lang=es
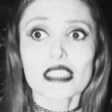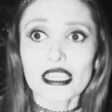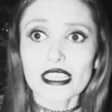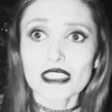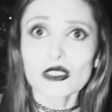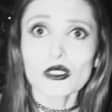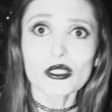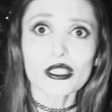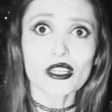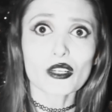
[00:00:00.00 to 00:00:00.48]
¿Qué
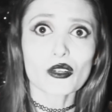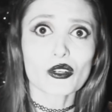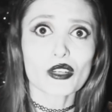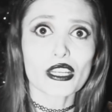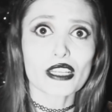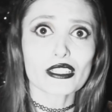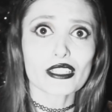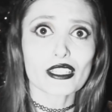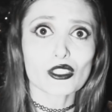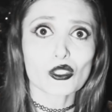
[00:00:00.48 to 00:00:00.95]
es lo que
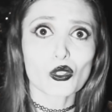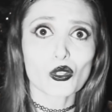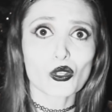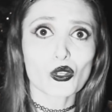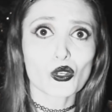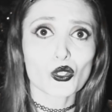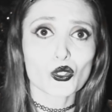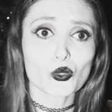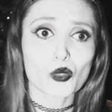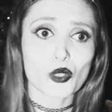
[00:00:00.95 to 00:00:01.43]
conecta
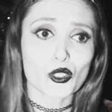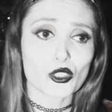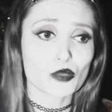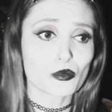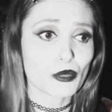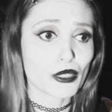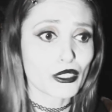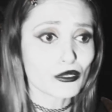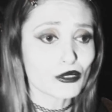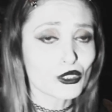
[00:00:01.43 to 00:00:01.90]
todos los juegos
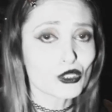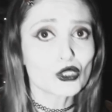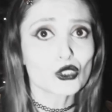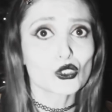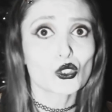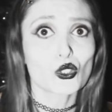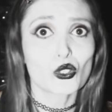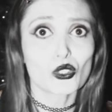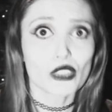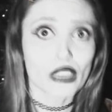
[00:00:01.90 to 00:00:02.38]
previos
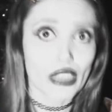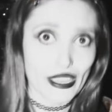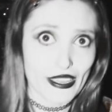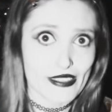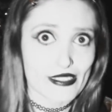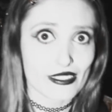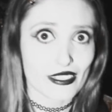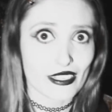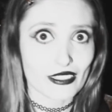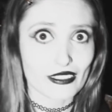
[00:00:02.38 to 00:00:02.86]
con
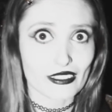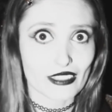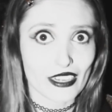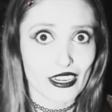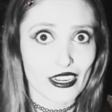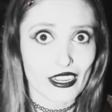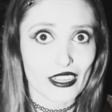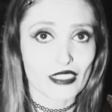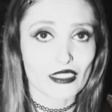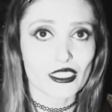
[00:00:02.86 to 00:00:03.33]
esta
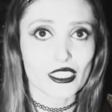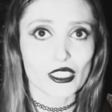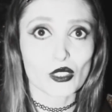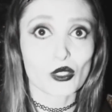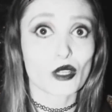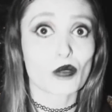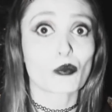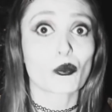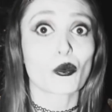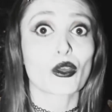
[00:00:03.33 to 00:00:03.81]
entrega? ¿Qué es
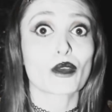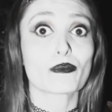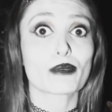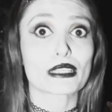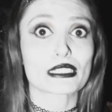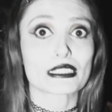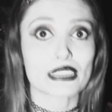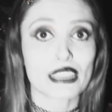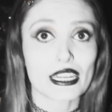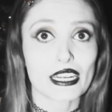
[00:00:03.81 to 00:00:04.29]
lo que puede
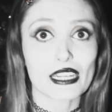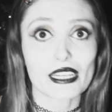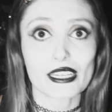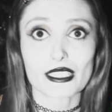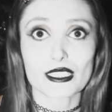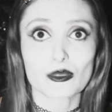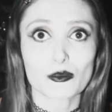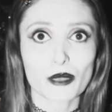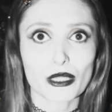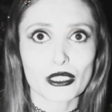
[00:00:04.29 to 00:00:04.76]
pasar al
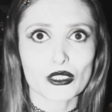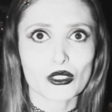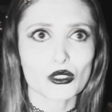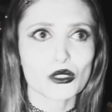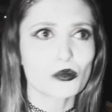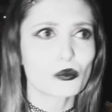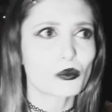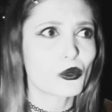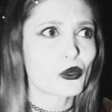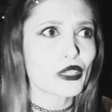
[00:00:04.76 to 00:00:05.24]

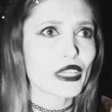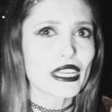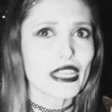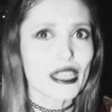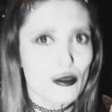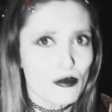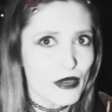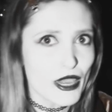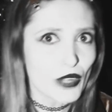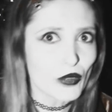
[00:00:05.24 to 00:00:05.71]
respecto? ¿Por qué
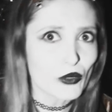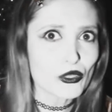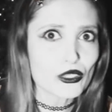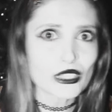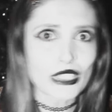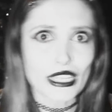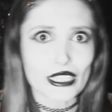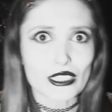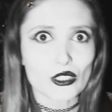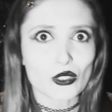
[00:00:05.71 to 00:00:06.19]
cambiaron
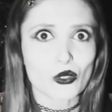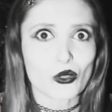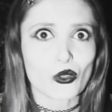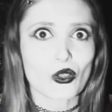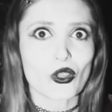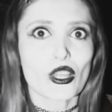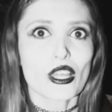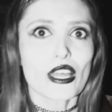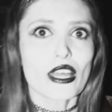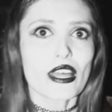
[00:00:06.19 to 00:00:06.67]

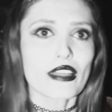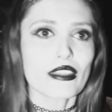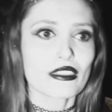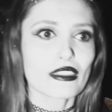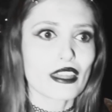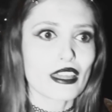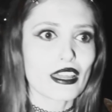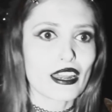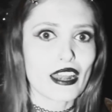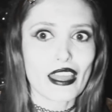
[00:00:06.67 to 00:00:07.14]
tanto
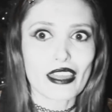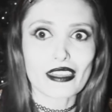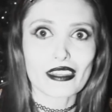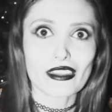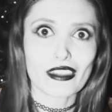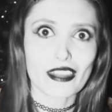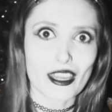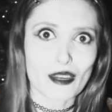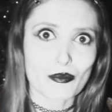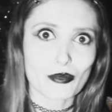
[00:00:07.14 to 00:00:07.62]
de la
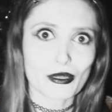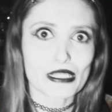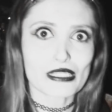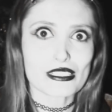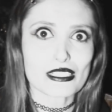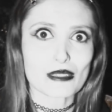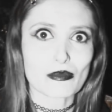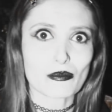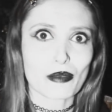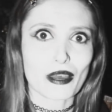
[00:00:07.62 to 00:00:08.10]
idea
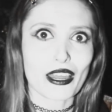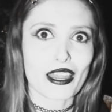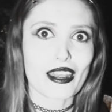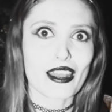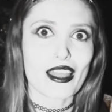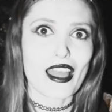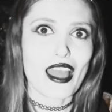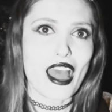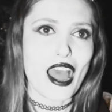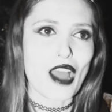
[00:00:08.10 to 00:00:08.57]

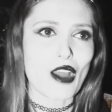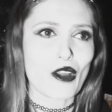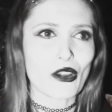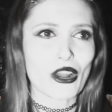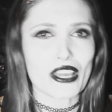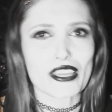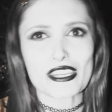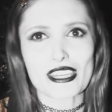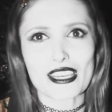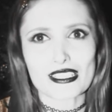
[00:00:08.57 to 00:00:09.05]
principal?
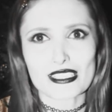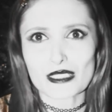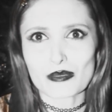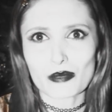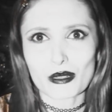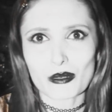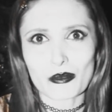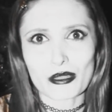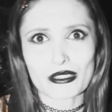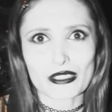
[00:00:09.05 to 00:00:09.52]
Ahora ya
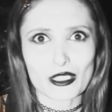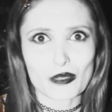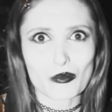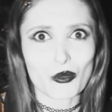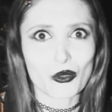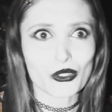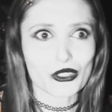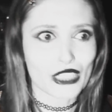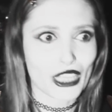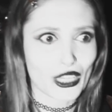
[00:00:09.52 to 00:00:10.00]
simplemente ir
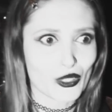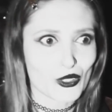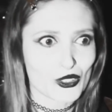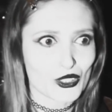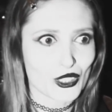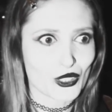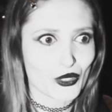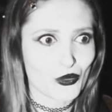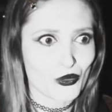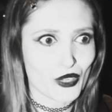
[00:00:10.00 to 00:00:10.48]

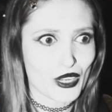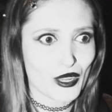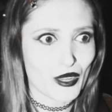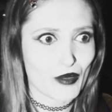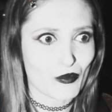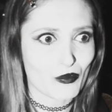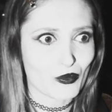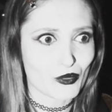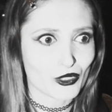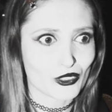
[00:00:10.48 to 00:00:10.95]
montados en
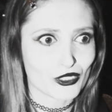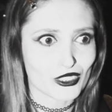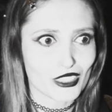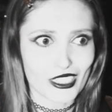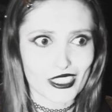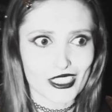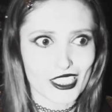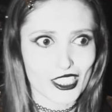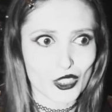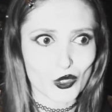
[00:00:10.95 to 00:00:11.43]
una
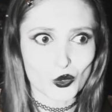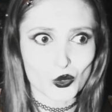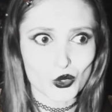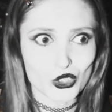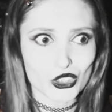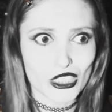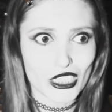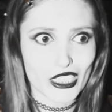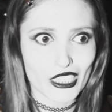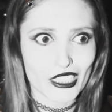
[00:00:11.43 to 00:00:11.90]
montaña
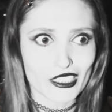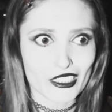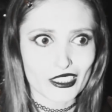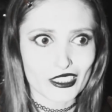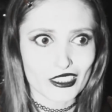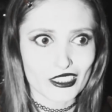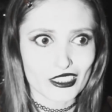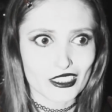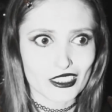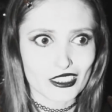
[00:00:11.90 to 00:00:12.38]
rusa
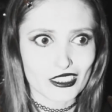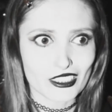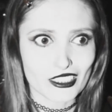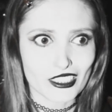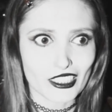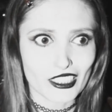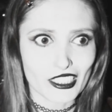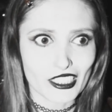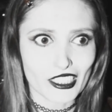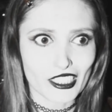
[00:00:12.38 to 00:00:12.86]

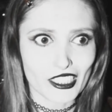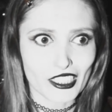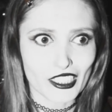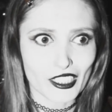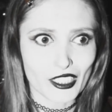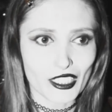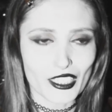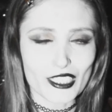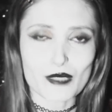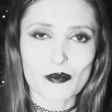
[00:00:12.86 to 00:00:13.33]

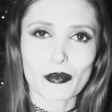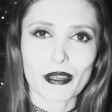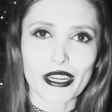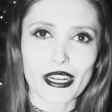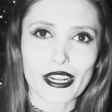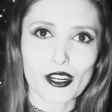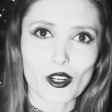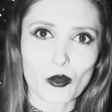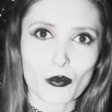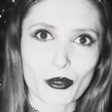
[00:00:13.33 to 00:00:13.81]
y
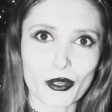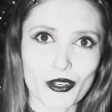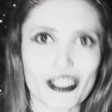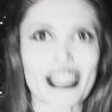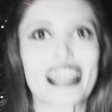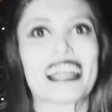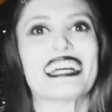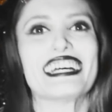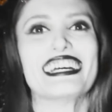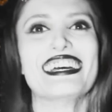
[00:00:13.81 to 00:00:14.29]
esperar lo peor.
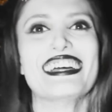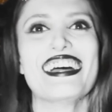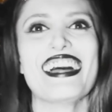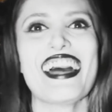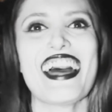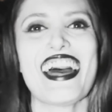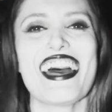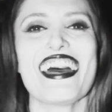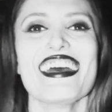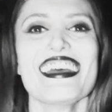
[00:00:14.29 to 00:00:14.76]

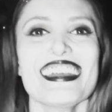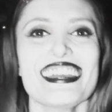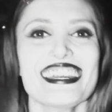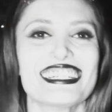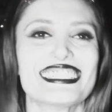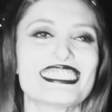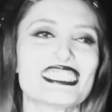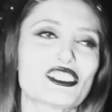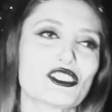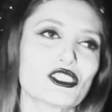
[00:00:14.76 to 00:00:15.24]

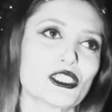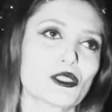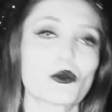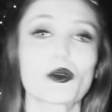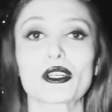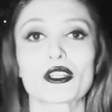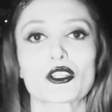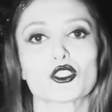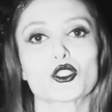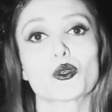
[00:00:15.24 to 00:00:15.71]
Sino,
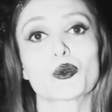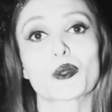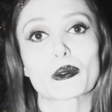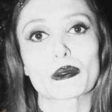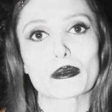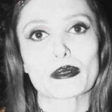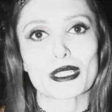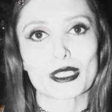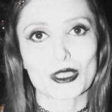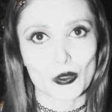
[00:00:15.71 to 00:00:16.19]
bueno,
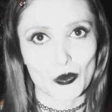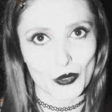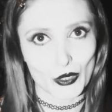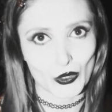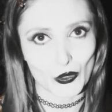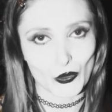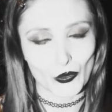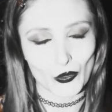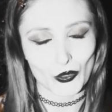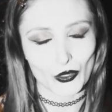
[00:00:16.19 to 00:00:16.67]
sobrevivir sobre
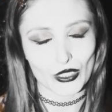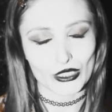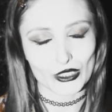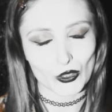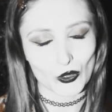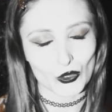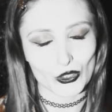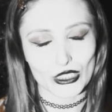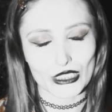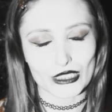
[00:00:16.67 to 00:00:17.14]
todo las
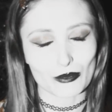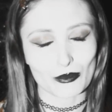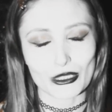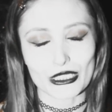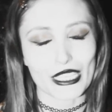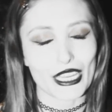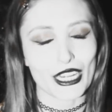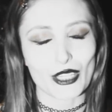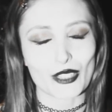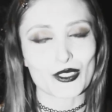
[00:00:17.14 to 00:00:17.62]
cosas,
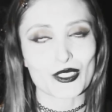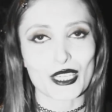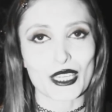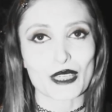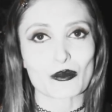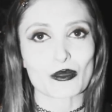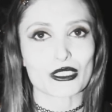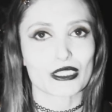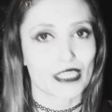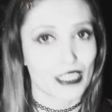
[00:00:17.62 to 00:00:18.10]
mis queridos
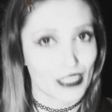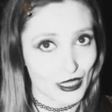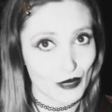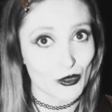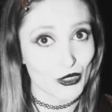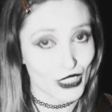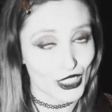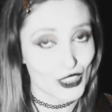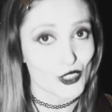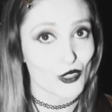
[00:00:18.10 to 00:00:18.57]
gamers,
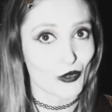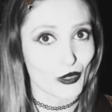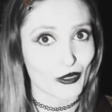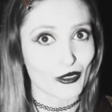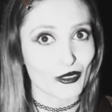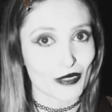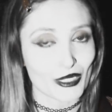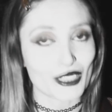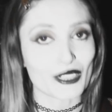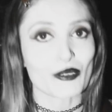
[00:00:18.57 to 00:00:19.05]
tenemos que
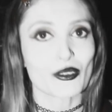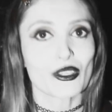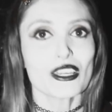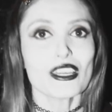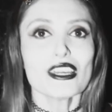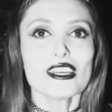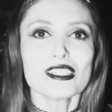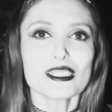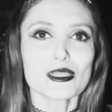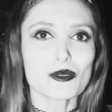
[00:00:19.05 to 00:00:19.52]
sobrevivir.
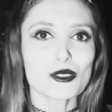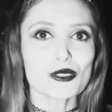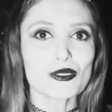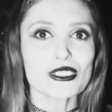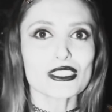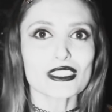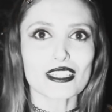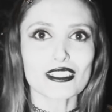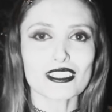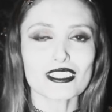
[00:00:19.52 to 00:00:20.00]
Se me hizo
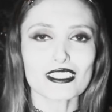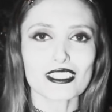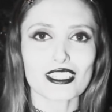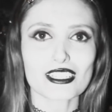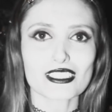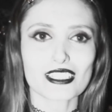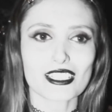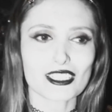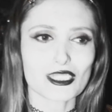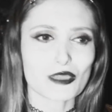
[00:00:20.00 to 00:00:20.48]
bastante
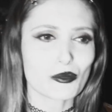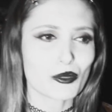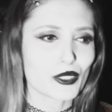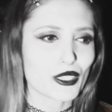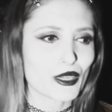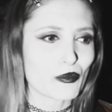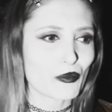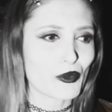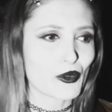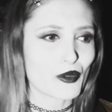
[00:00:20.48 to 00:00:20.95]
interesante
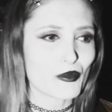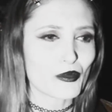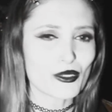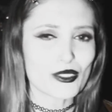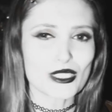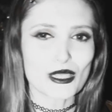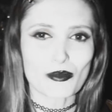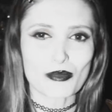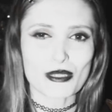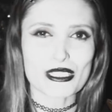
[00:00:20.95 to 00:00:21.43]
porque por lo
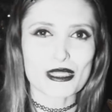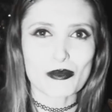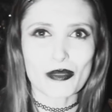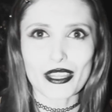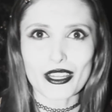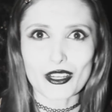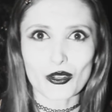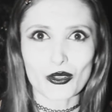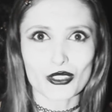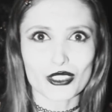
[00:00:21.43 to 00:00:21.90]
menos a mí sí me
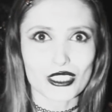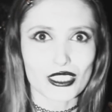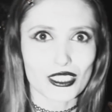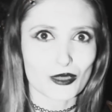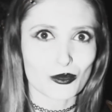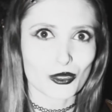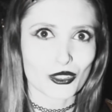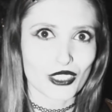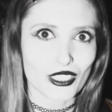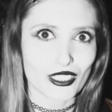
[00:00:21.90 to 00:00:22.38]
dan cosas
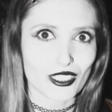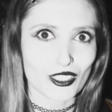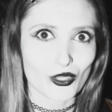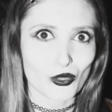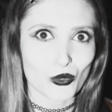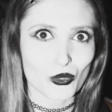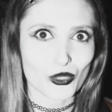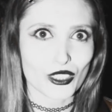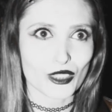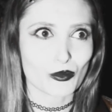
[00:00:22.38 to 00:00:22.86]
las montañas
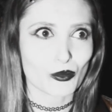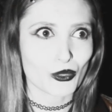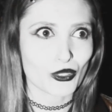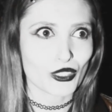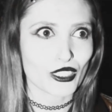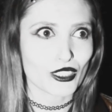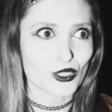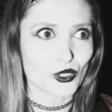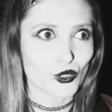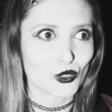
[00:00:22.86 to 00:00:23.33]
rusas
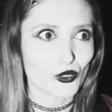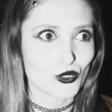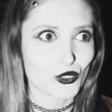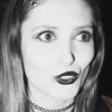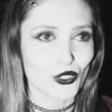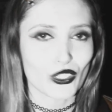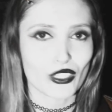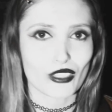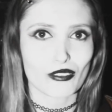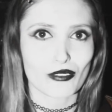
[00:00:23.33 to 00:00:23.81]
porque
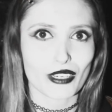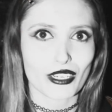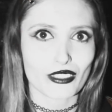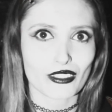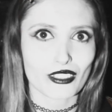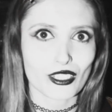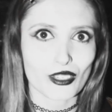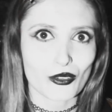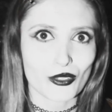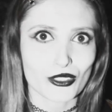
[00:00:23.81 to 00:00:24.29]
sufro de
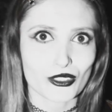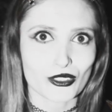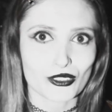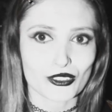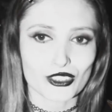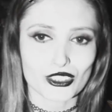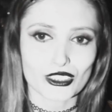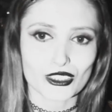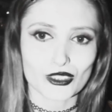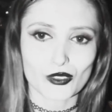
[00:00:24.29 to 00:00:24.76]
vértigo,
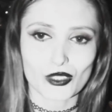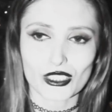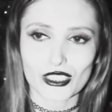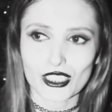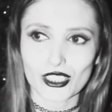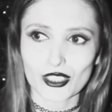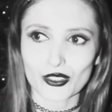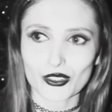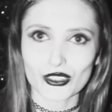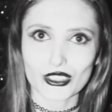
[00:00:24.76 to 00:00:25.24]
entonces
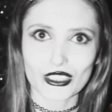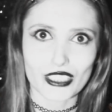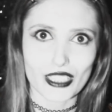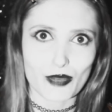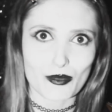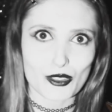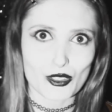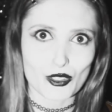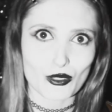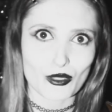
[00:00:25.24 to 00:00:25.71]
cualquier cosita
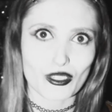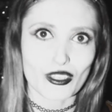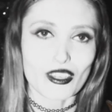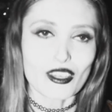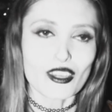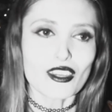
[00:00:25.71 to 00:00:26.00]
ya me estoy